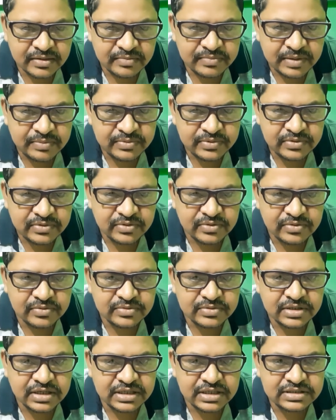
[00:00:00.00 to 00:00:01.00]
বিভিন্ন
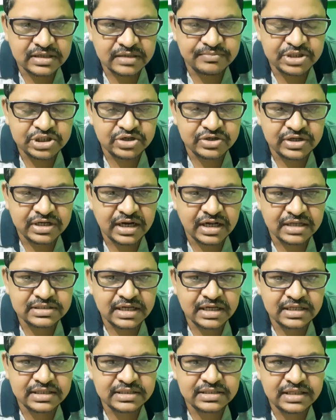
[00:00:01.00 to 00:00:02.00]
খ্রিস্টান মিশনারিরা
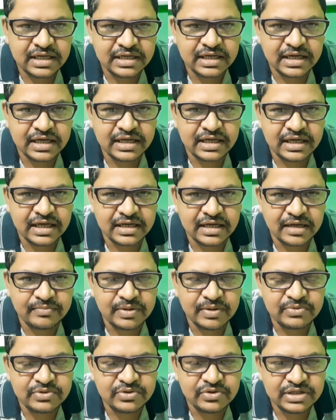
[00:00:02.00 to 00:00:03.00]
চারিদিকে গিয়ে গিয়ে
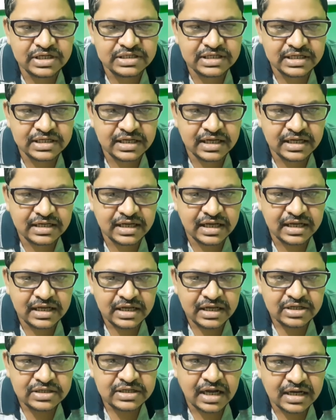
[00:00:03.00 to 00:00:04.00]
বিভিন্ন দেশে গিয়ে গিয়ে
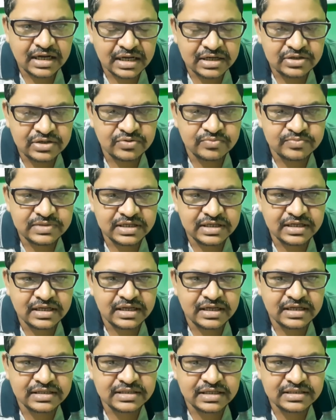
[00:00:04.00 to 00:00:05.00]
টাকার লোভ
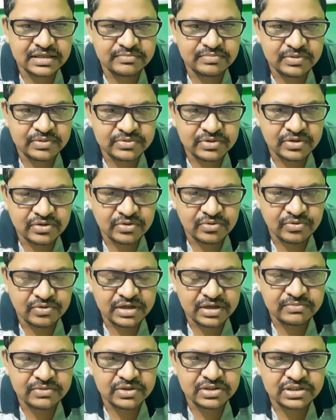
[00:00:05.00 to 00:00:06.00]
দেখিয়ে তাদের বিভিন্ন রকম
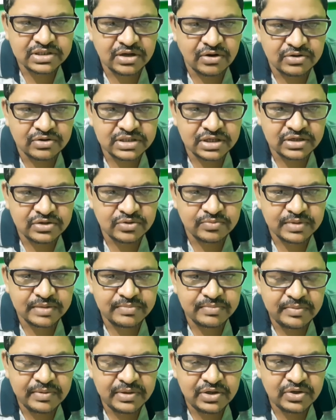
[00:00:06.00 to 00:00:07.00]
গরিব মানুষকে অর্থের লোভে
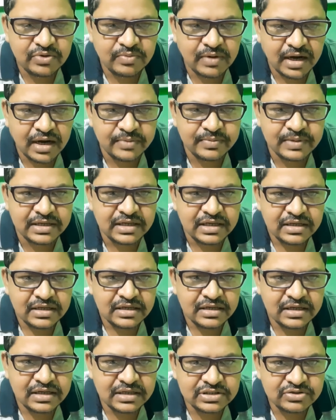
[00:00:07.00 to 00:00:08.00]
বিভিন্নভাবে
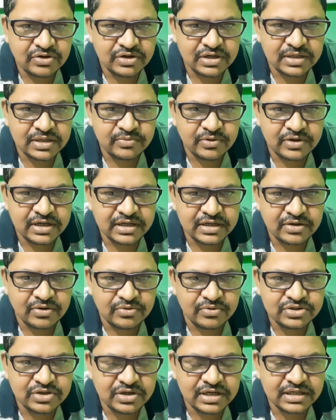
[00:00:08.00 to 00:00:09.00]
হ্যাঁ ছলে বলে
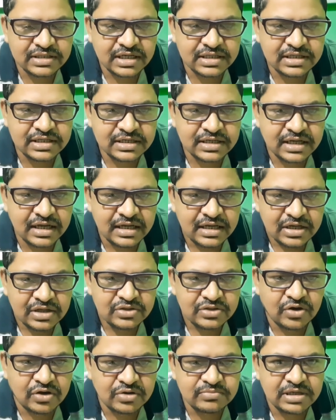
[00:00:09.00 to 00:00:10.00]
কৌশলে তাদেরকে
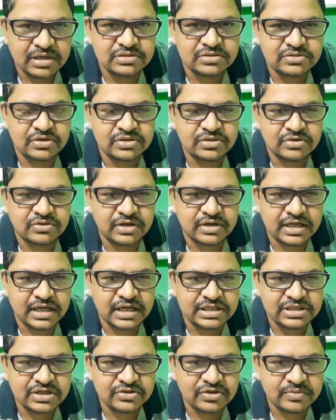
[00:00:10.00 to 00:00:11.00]
ধর্মান্তরিত করে
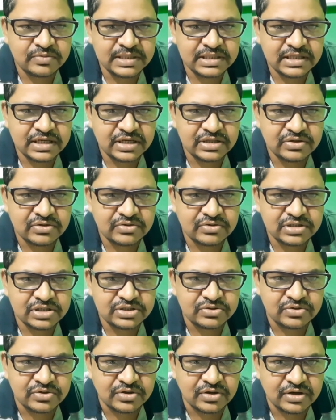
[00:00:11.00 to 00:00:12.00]
খ্রিস্ট ধর্মে দীক্ষিত করতে
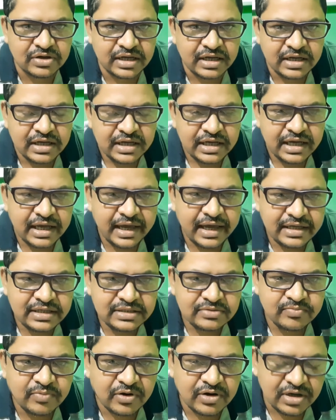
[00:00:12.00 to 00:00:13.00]
শুরু করে এই
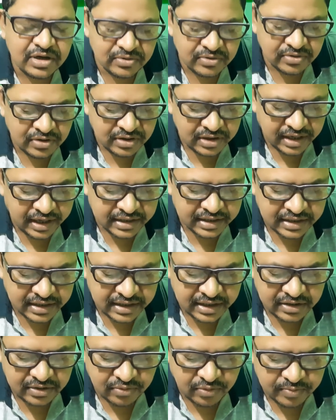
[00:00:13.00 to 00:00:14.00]
ফলেও একটা
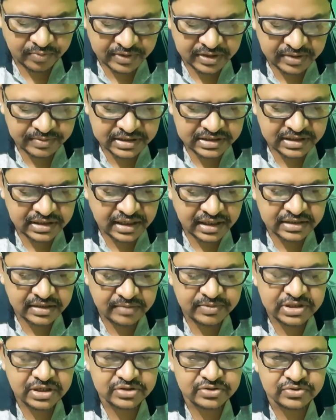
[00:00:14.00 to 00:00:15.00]
এই উপনিবেশের একটা
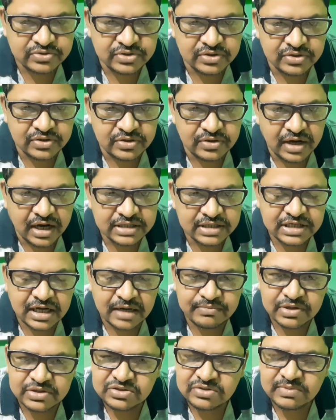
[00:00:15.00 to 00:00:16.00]
বিশেষ সুযোগ হল আর
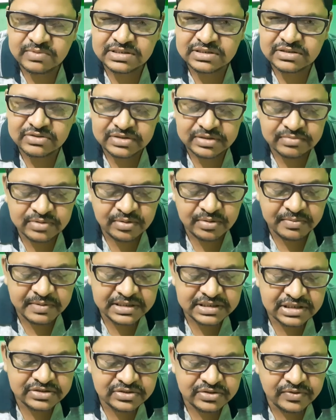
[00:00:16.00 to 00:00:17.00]
সাম্রাজ্যবাদ করতে কিভাবে
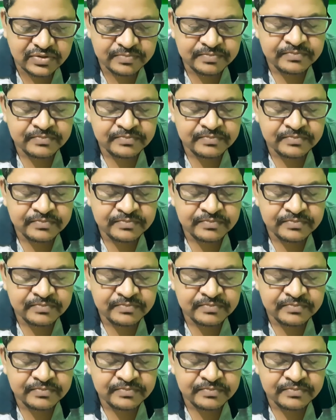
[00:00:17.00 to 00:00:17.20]
এসে শোনো